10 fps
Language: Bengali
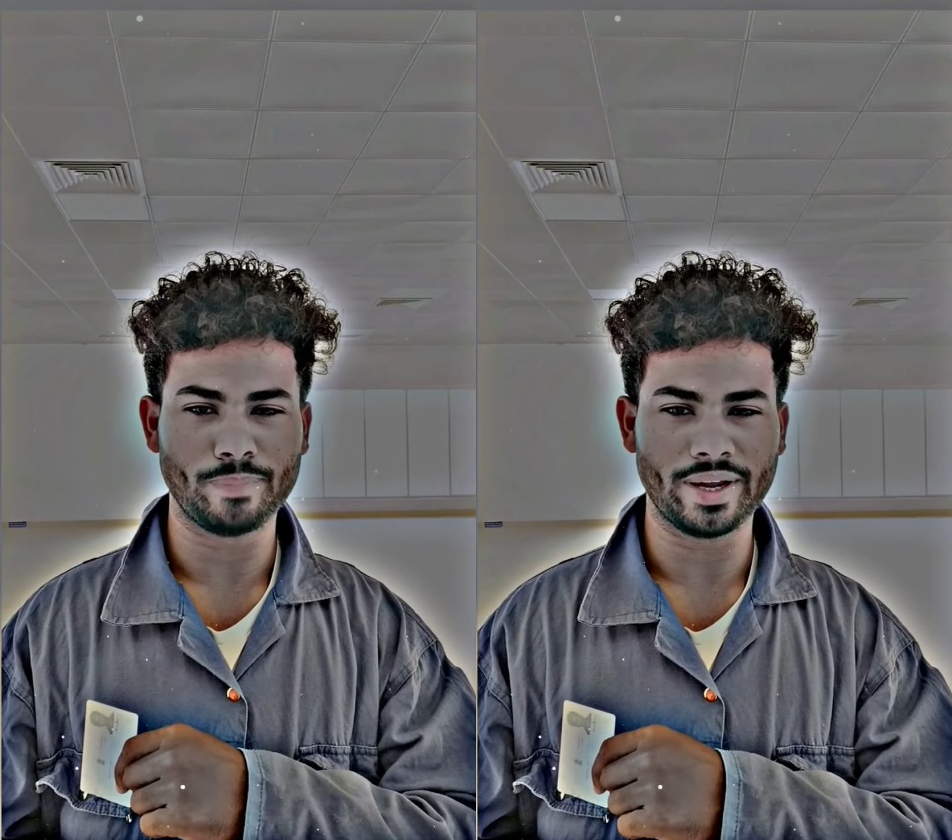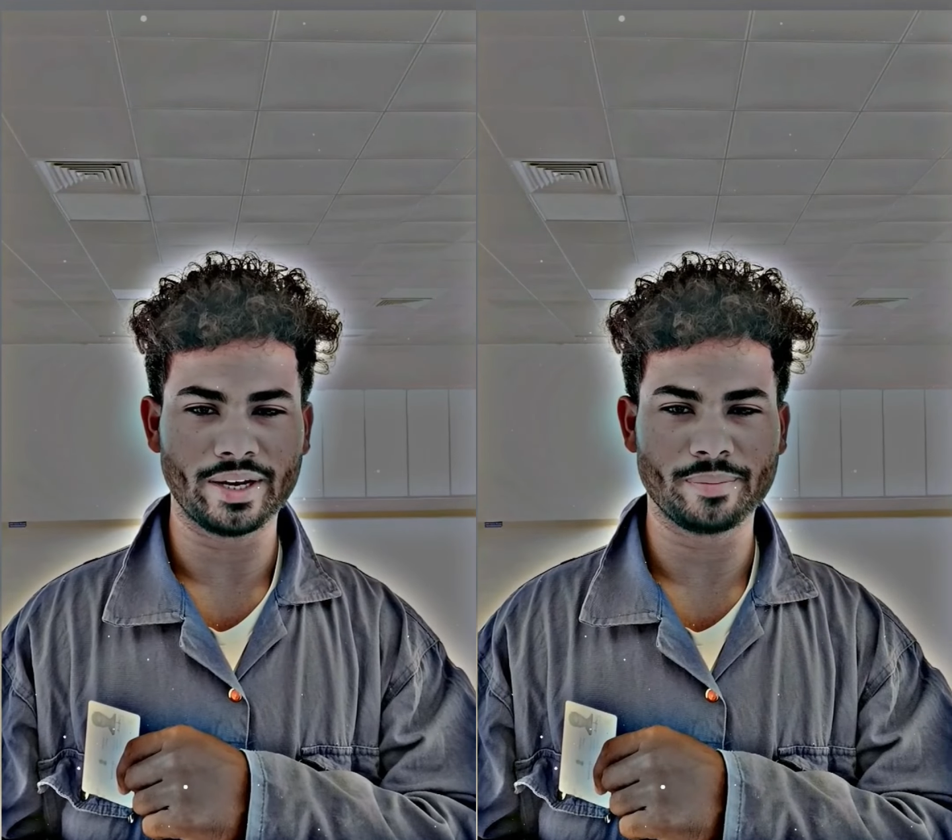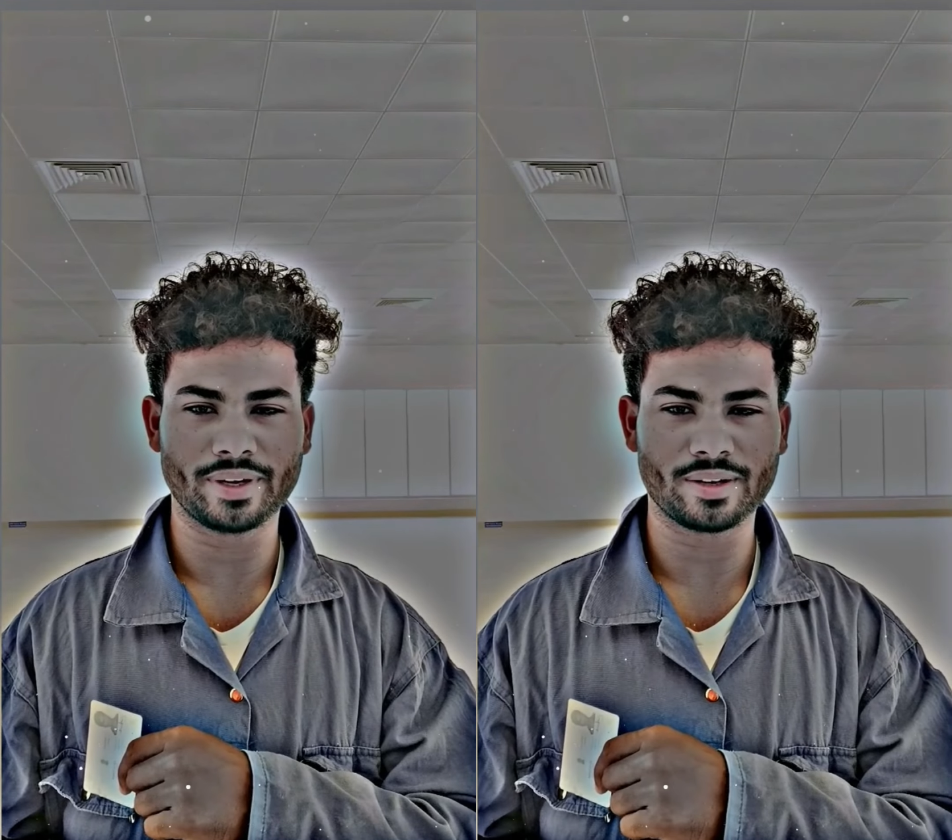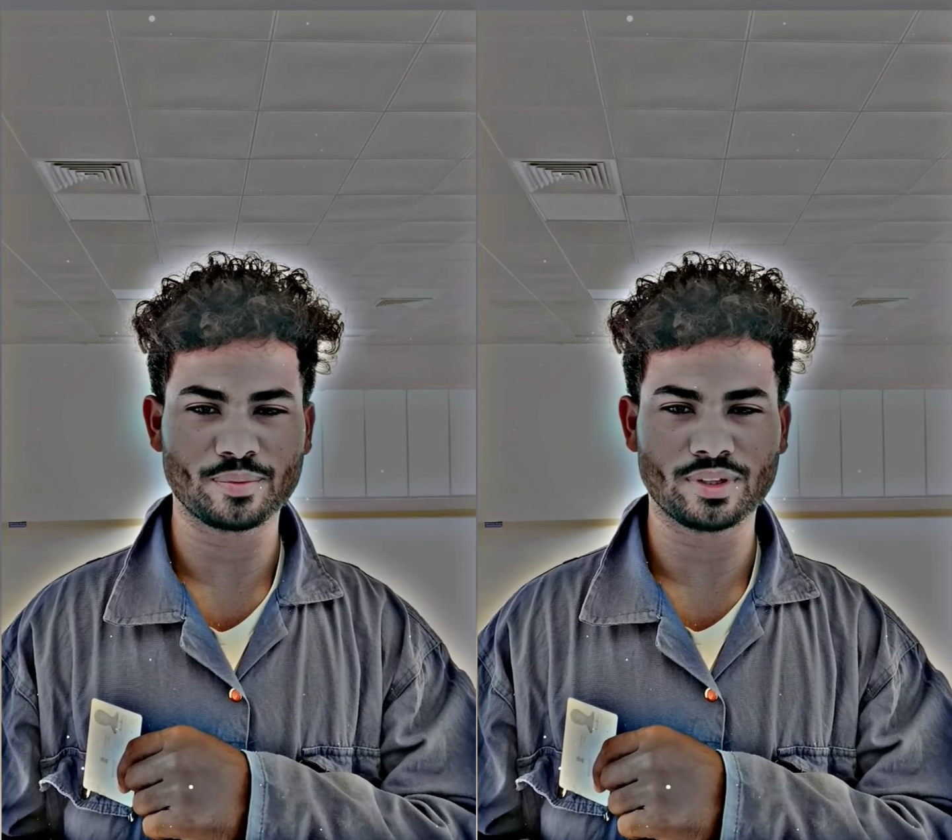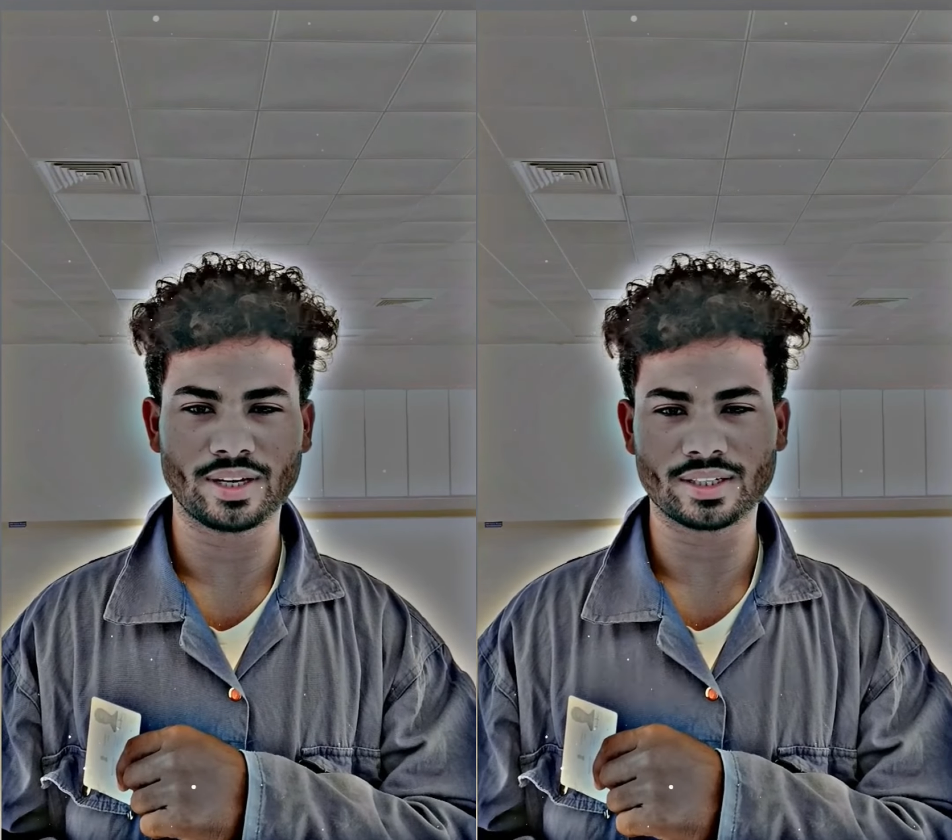মাইনি ব্যাগের
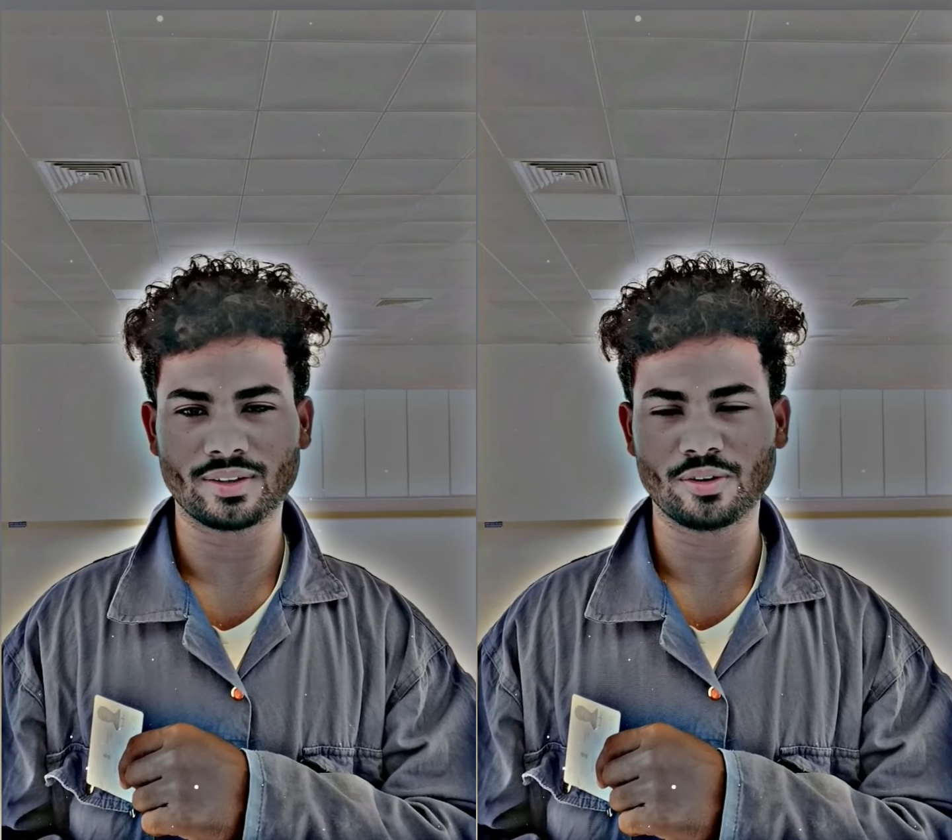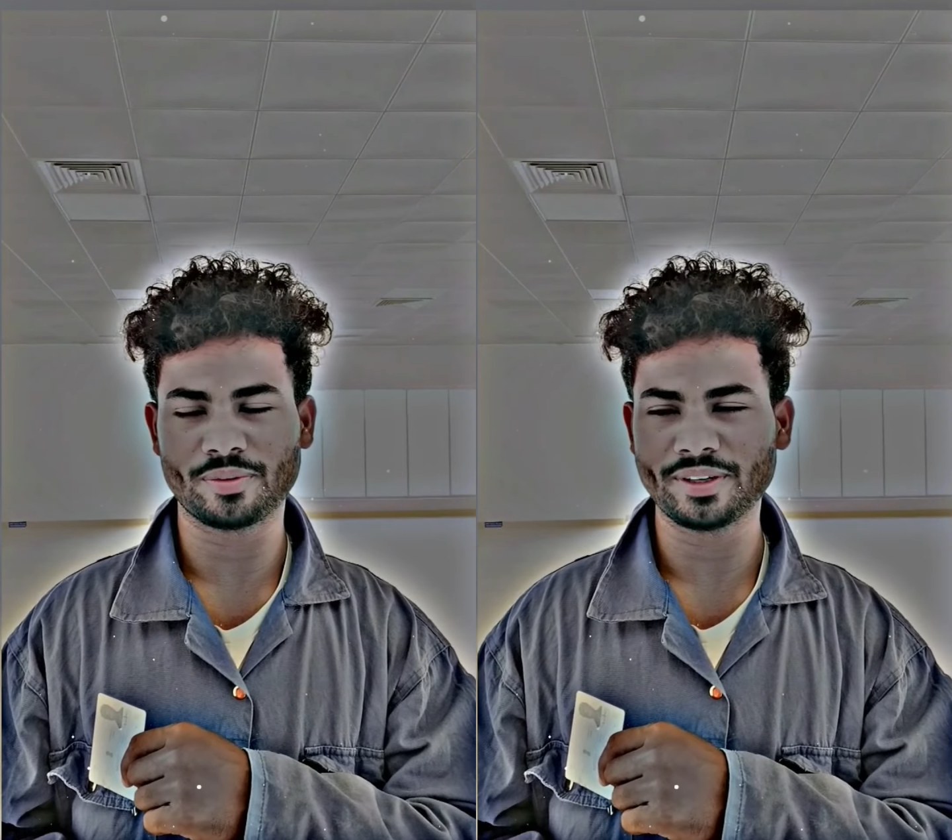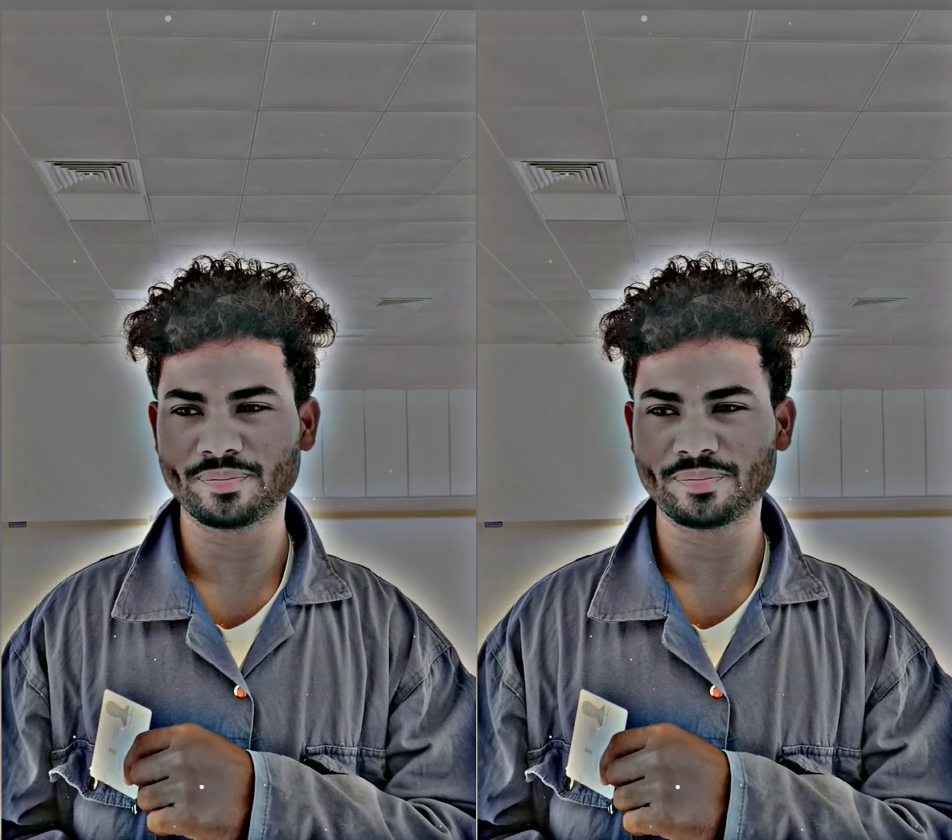মধ্যে রাখতে হবে